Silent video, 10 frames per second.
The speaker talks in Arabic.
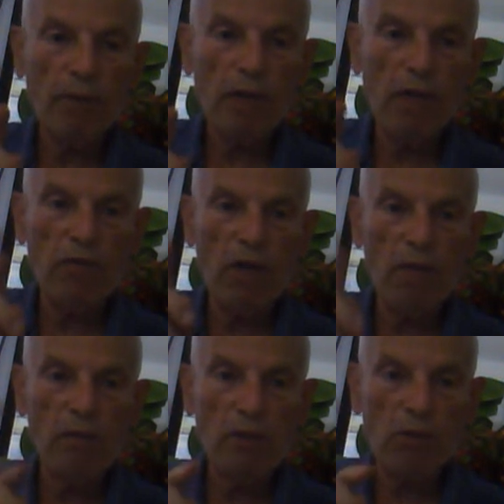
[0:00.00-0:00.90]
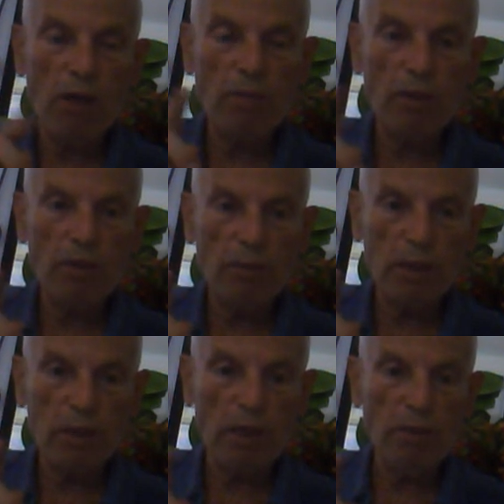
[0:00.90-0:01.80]
كيف يميز الخبيث من
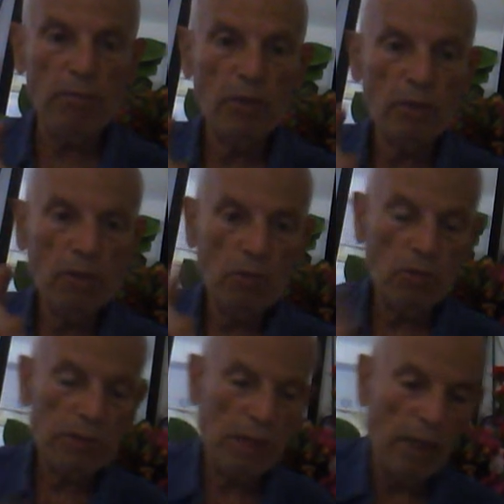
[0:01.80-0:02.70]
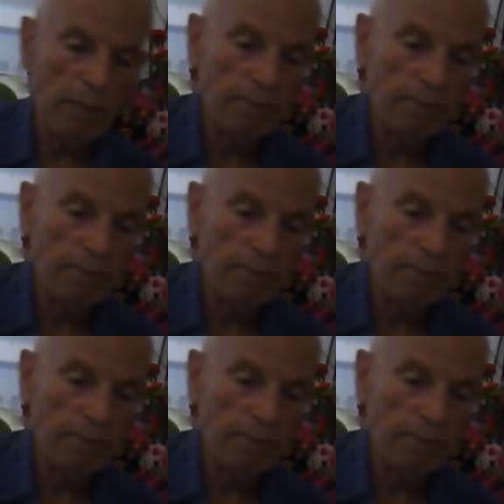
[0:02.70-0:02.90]
الطيب والسلام